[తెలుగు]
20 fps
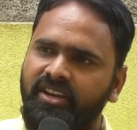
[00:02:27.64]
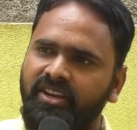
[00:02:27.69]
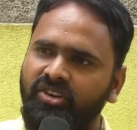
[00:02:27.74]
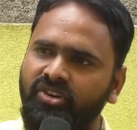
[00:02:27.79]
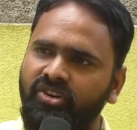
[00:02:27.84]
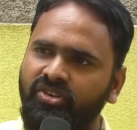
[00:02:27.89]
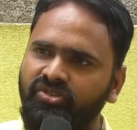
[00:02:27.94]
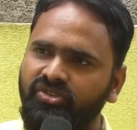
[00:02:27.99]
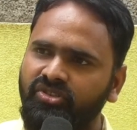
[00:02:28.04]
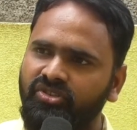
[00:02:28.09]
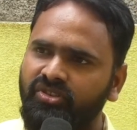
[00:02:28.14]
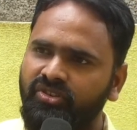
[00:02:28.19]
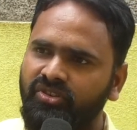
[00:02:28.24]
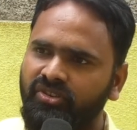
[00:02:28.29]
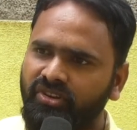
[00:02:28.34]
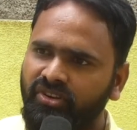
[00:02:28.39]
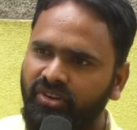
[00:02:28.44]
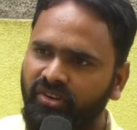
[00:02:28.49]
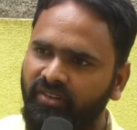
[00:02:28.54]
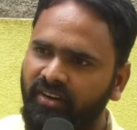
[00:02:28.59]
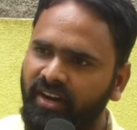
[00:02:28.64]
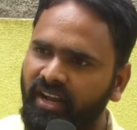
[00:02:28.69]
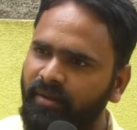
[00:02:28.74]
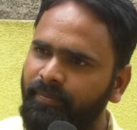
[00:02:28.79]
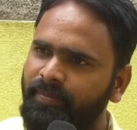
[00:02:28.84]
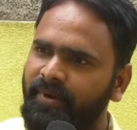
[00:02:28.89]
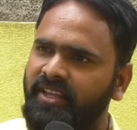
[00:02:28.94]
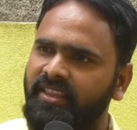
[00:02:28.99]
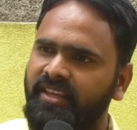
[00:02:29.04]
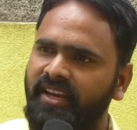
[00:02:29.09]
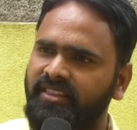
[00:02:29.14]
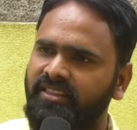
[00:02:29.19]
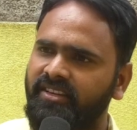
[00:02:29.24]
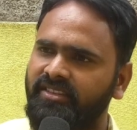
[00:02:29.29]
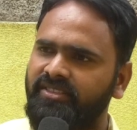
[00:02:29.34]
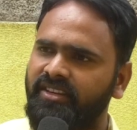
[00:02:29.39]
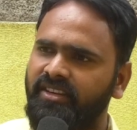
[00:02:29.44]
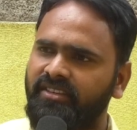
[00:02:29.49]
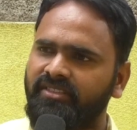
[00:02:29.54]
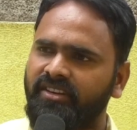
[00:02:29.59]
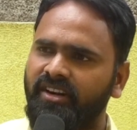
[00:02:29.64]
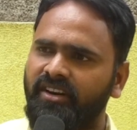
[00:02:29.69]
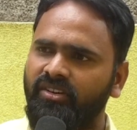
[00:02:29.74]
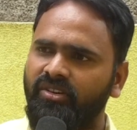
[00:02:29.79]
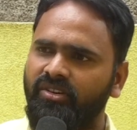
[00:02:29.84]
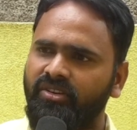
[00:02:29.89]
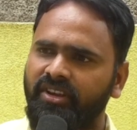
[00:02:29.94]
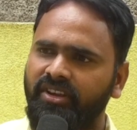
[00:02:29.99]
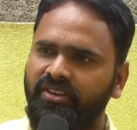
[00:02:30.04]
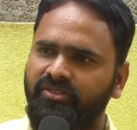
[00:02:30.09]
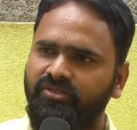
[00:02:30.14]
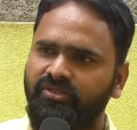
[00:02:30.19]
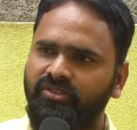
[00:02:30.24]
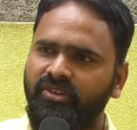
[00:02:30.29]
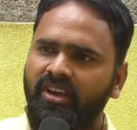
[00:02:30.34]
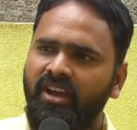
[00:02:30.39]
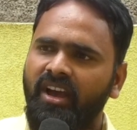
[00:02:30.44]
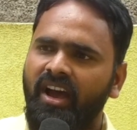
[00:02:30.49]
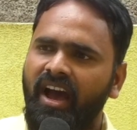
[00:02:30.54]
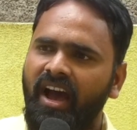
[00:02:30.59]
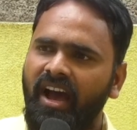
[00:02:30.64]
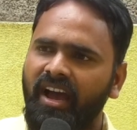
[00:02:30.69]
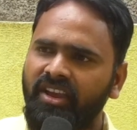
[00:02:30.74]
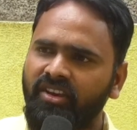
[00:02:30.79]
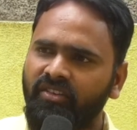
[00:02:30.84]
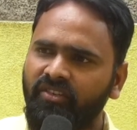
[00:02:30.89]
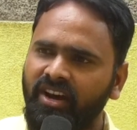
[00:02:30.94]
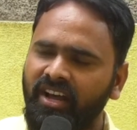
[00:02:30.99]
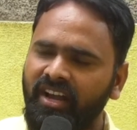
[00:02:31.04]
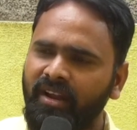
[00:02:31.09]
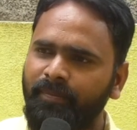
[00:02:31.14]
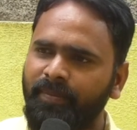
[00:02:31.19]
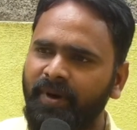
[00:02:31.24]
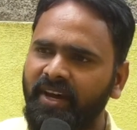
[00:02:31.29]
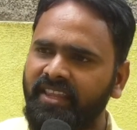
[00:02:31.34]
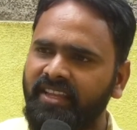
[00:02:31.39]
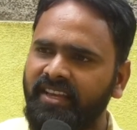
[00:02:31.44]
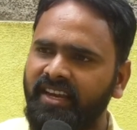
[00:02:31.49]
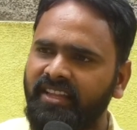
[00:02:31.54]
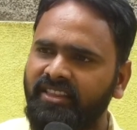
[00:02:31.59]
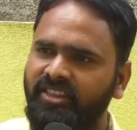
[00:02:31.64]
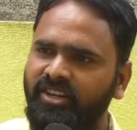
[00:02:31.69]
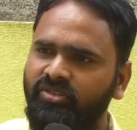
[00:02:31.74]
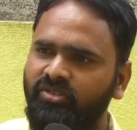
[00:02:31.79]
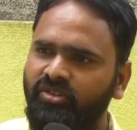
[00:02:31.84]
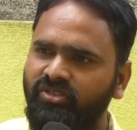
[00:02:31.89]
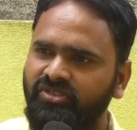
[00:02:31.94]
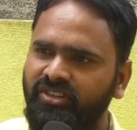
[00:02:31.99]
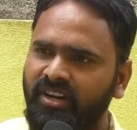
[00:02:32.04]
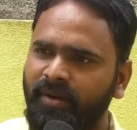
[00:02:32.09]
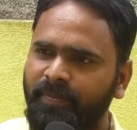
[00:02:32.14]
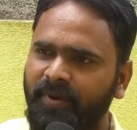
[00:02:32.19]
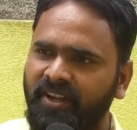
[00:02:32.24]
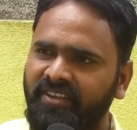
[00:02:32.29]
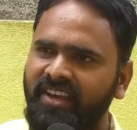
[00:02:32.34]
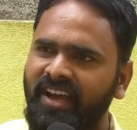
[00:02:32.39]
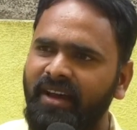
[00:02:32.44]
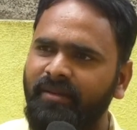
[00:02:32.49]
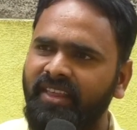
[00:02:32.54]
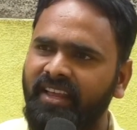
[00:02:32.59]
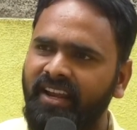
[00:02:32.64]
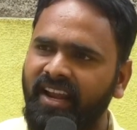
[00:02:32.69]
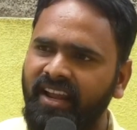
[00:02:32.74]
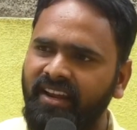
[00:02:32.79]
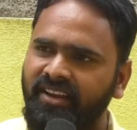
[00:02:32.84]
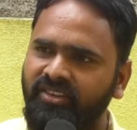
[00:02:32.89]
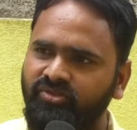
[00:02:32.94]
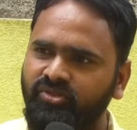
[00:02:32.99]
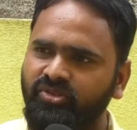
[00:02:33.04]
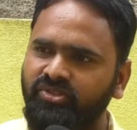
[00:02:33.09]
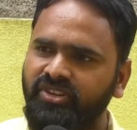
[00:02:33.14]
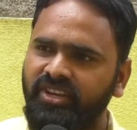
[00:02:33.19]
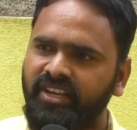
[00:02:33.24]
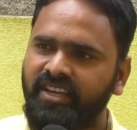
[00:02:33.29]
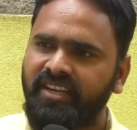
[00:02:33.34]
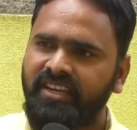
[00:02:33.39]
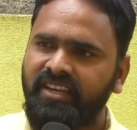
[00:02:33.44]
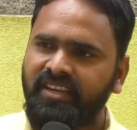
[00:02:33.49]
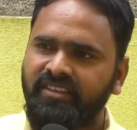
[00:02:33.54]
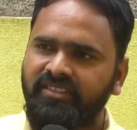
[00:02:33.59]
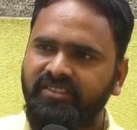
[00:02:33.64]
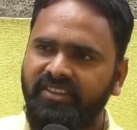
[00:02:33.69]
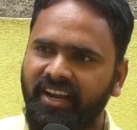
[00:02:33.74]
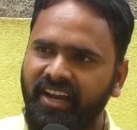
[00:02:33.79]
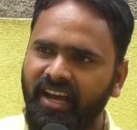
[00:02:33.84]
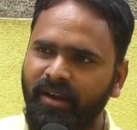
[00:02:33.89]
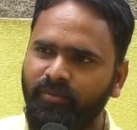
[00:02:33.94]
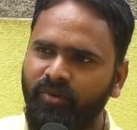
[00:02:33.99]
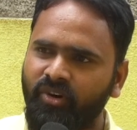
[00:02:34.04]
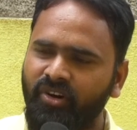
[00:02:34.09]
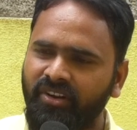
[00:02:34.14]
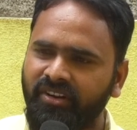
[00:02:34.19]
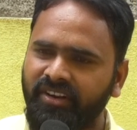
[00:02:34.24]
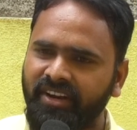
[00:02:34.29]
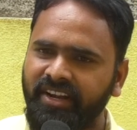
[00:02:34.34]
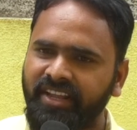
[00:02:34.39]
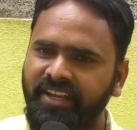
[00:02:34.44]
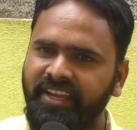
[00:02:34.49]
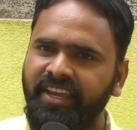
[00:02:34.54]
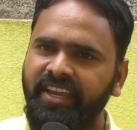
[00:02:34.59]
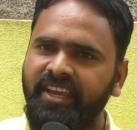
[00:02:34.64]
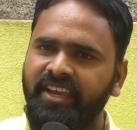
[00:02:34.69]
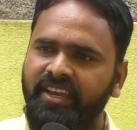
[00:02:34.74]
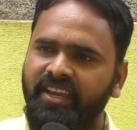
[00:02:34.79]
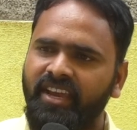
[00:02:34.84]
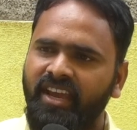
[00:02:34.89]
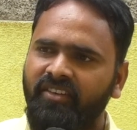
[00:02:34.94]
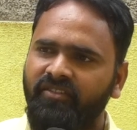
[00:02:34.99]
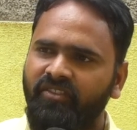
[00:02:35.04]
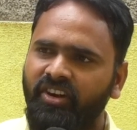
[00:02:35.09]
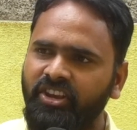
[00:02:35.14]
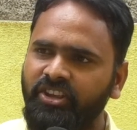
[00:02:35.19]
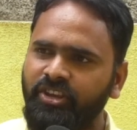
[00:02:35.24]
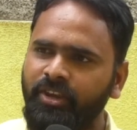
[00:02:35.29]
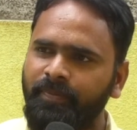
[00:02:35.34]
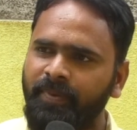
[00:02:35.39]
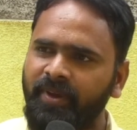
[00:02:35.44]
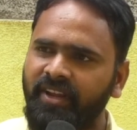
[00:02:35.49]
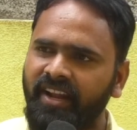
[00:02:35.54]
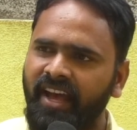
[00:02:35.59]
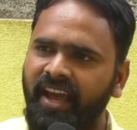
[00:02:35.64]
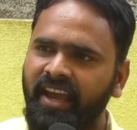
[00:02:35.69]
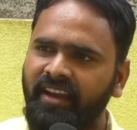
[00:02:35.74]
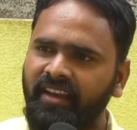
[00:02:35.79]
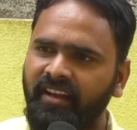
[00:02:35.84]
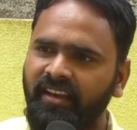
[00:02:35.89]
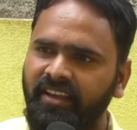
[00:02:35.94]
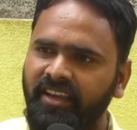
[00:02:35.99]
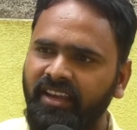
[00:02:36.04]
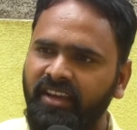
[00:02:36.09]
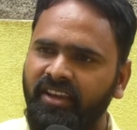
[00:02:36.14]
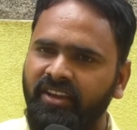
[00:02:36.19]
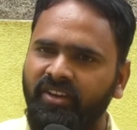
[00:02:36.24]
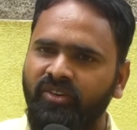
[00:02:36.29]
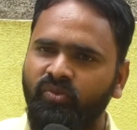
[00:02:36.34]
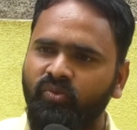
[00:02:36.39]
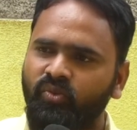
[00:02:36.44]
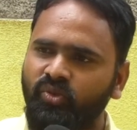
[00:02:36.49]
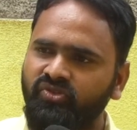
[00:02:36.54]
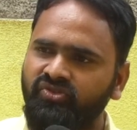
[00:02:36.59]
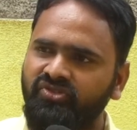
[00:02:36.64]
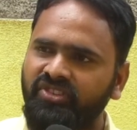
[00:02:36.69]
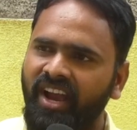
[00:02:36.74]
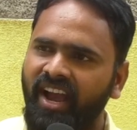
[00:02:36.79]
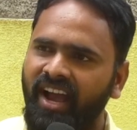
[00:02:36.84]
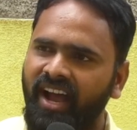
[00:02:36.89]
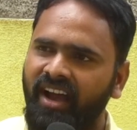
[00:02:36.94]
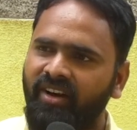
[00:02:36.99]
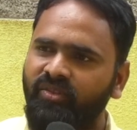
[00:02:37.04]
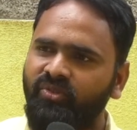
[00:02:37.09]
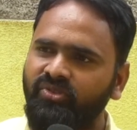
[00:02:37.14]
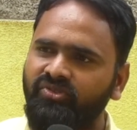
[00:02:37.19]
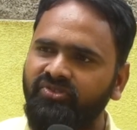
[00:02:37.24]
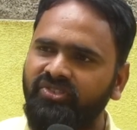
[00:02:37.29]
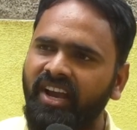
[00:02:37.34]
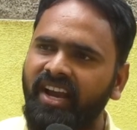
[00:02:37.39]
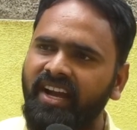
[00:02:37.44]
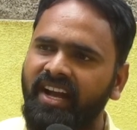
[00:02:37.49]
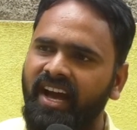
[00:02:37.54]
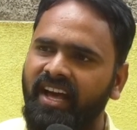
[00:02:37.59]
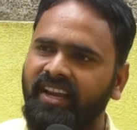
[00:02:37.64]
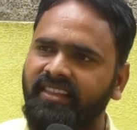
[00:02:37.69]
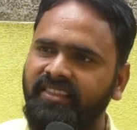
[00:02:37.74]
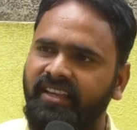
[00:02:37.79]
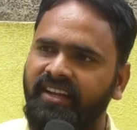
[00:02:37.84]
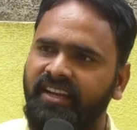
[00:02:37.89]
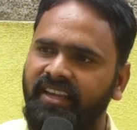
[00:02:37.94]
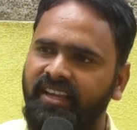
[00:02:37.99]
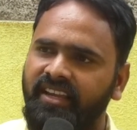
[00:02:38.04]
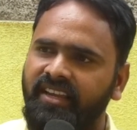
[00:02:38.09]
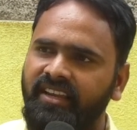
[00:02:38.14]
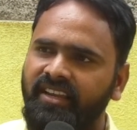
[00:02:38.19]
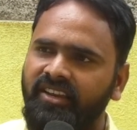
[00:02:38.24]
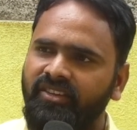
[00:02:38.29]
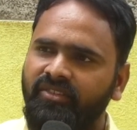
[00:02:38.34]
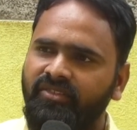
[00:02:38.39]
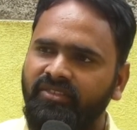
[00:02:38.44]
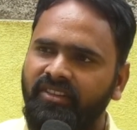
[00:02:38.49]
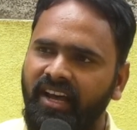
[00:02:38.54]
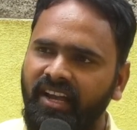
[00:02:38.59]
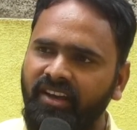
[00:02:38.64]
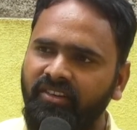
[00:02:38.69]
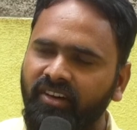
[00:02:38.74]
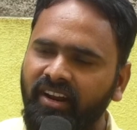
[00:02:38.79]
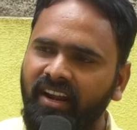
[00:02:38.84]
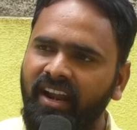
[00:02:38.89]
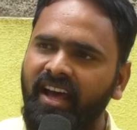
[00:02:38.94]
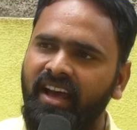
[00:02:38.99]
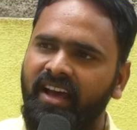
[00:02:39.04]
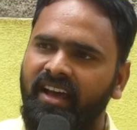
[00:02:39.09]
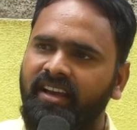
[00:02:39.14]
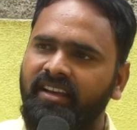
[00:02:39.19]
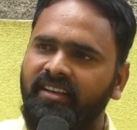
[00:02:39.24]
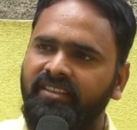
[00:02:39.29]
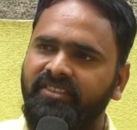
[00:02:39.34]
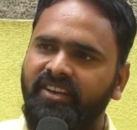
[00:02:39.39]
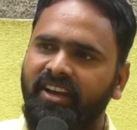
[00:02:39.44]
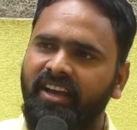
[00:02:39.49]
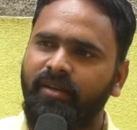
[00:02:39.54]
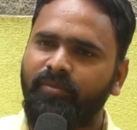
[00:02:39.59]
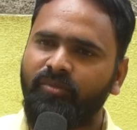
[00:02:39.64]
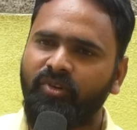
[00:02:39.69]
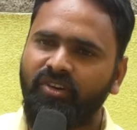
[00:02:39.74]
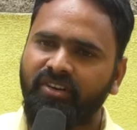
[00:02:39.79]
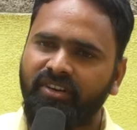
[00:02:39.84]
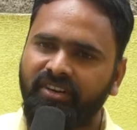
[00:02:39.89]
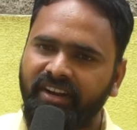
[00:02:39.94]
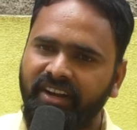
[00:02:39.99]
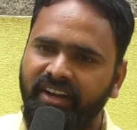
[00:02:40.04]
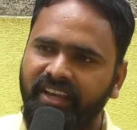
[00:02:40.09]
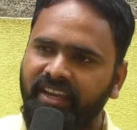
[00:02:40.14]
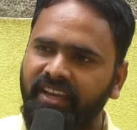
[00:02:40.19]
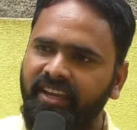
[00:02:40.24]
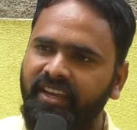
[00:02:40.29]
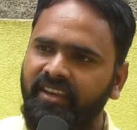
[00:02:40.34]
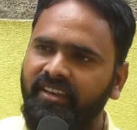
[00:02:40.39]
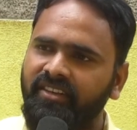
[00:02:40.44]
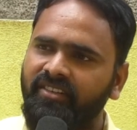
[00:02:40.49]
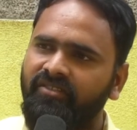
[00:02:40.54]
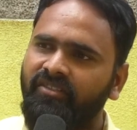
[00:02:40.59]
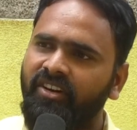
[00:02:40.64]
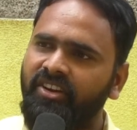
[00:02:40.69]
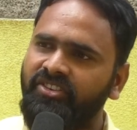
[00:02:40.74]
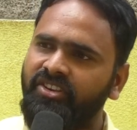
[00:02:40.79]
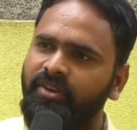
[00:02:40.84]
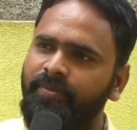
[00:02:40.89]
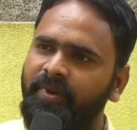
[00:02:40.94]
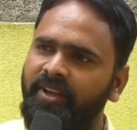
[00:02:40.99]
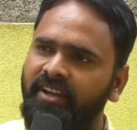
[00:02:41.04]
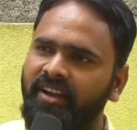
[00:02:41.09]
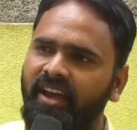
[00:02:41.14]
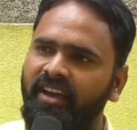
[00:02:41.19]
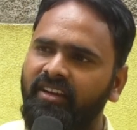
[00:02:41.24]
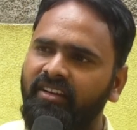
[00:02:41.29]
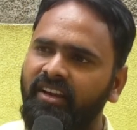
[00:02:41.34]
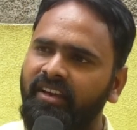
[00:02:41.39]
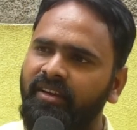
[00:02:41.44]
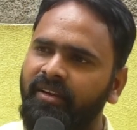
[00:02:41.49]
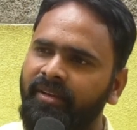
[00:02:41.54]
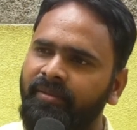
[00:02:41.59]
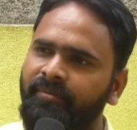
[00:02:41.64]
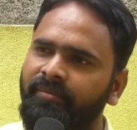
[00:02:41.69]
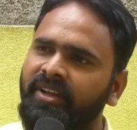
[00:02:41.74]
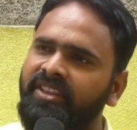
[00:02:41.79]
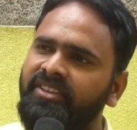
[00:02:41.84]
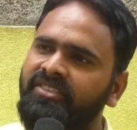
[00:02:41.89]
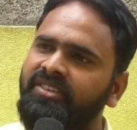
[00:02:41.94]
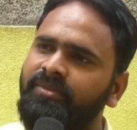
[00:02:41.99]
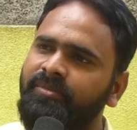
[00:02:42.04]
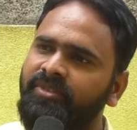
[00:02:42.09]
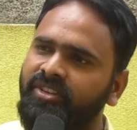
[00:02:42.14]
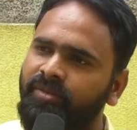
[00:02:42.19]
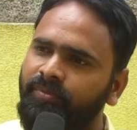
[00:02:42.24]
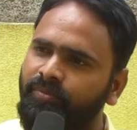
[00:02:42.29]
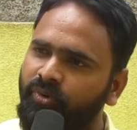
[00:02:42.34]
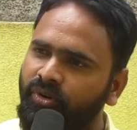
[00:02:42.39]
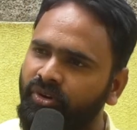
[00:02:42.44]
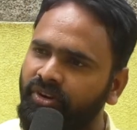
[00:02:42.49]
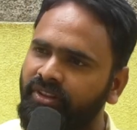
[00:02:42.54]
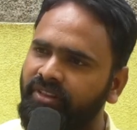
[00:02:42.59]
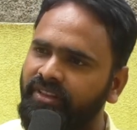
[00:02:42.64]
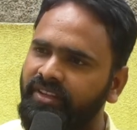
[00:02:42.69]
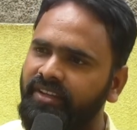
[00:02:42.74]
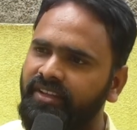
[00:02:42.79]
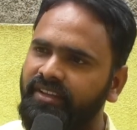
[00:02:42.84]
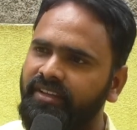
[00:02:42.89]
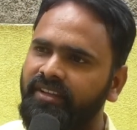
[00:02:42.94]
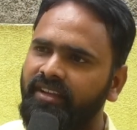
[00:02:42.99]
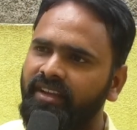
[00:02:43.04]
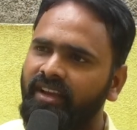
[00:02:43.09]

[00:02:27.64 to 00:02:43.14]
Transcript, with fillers: ఈరోజు యువగలం పాదయాత్ర చేస్తున్నాడు లోకేష్ ఆ యువగలం పాదయాత్రకు వస్తున్న ప్రజాధనాన్ని చూసి జగన్మోహన్ రెడ్డికి వైసీపీ నాయకులకి ఉచ్చా ఉచ్చాగార్తనయి దానివల్ల జగన్మోహన్ రెడ్డికి వైసీపీ నాయకులకి మతి సీమితం పోయింది